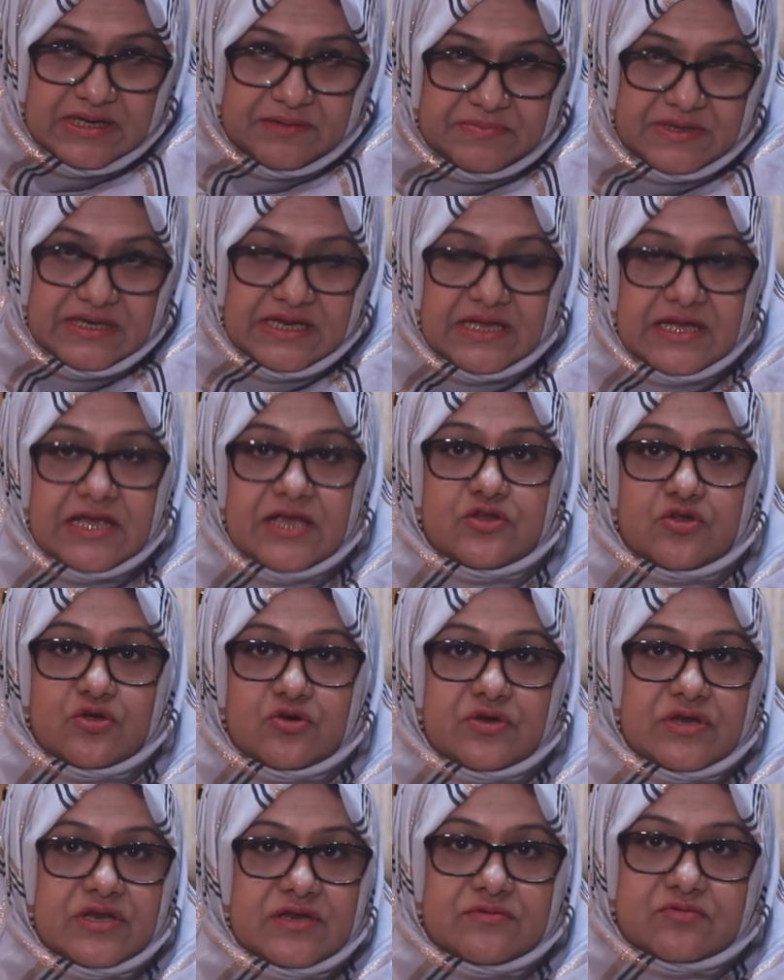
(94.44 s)
মানে এই
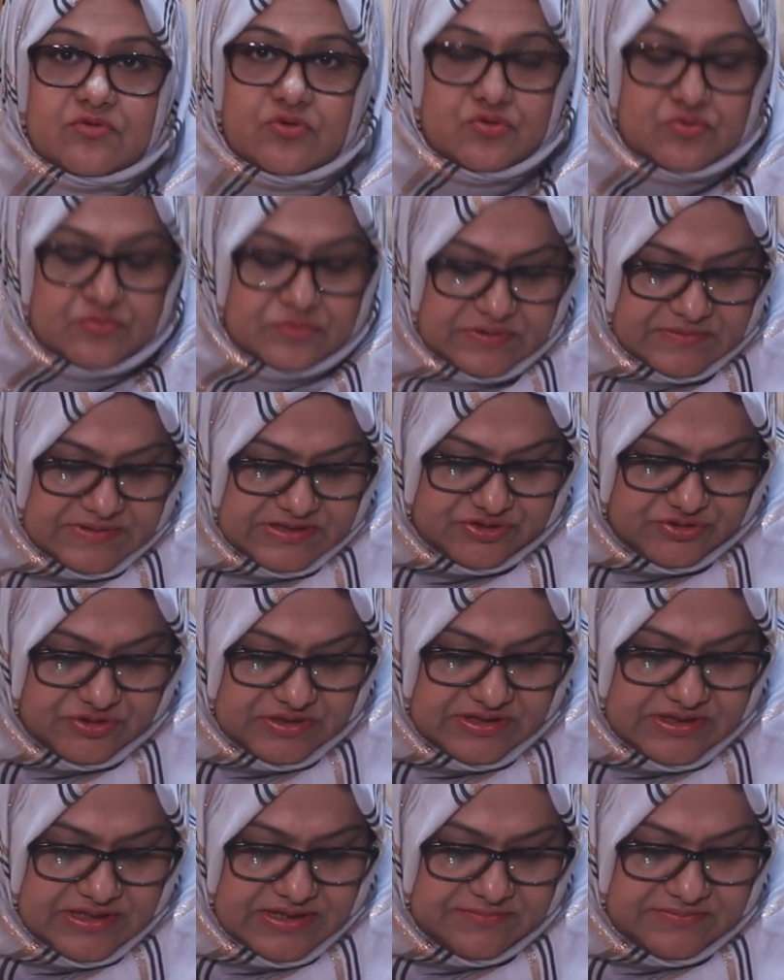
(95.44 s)
ধরনের কোনো
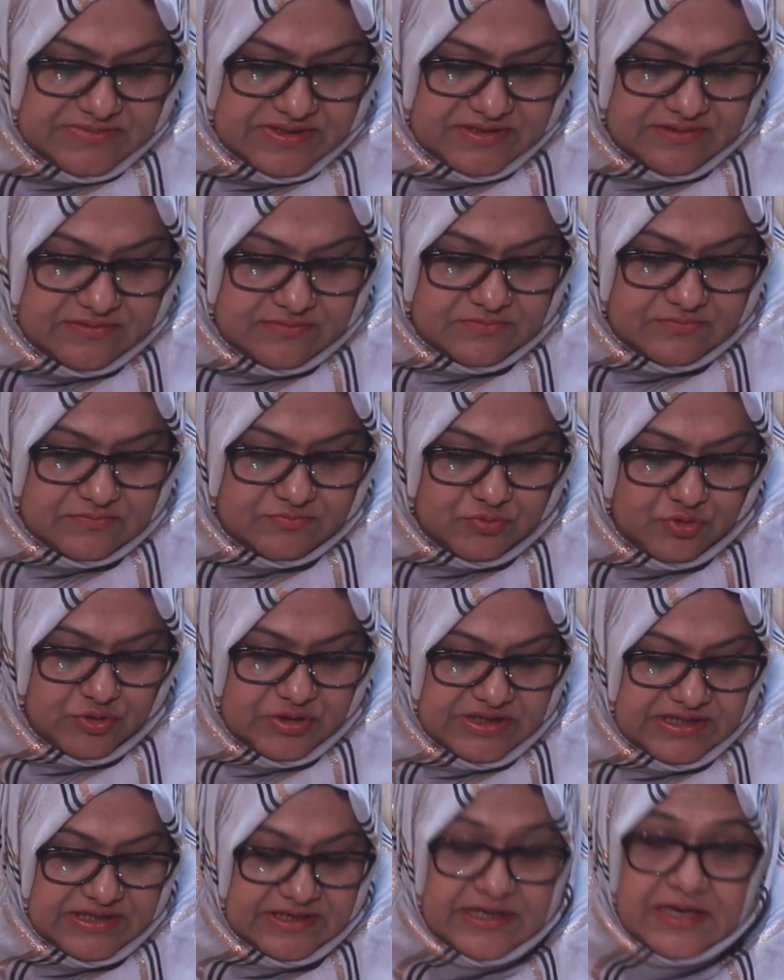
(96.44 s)
আসলে আমরা
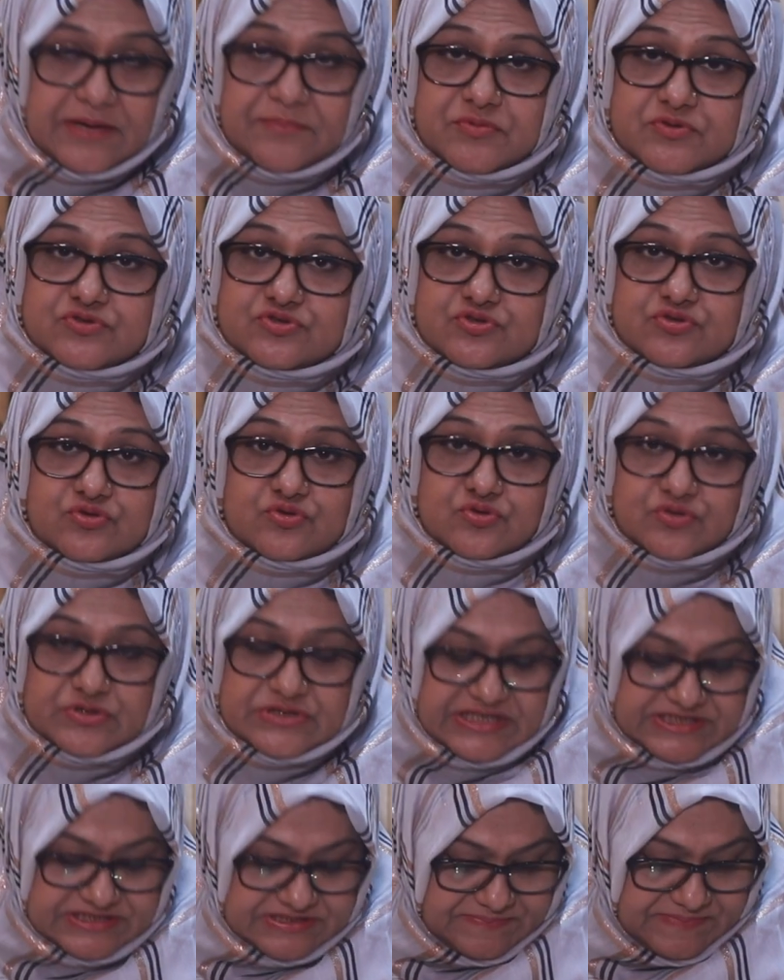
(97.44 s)
বৈজ্ঞানিক এ পর্যন্ত কোনো
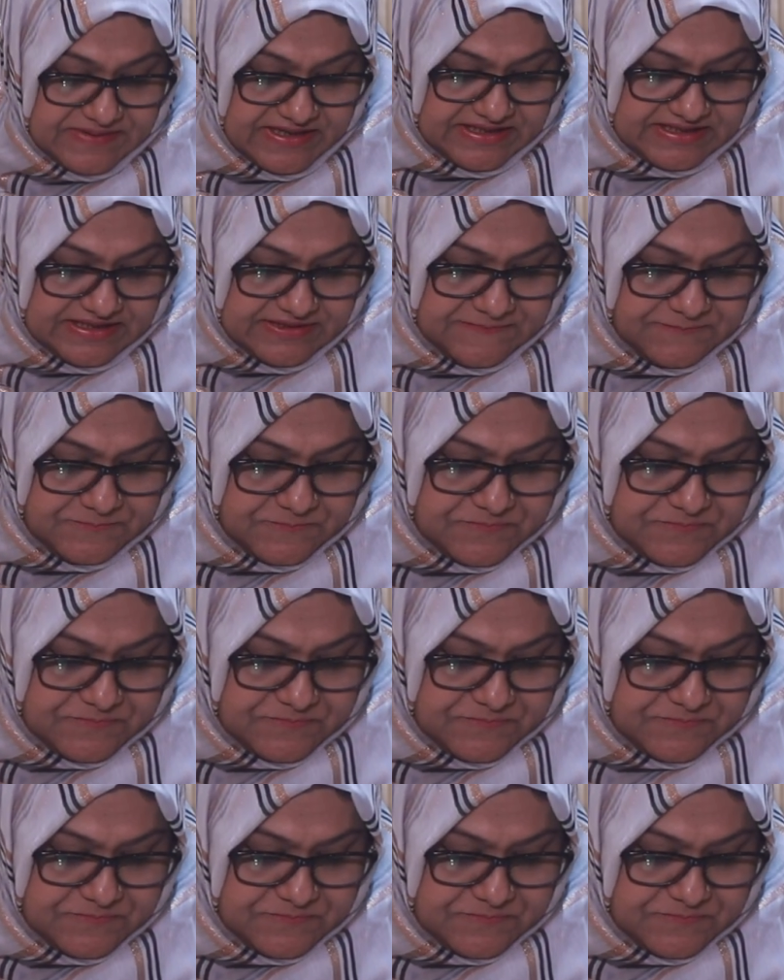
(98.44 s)
ডেটা পাইনি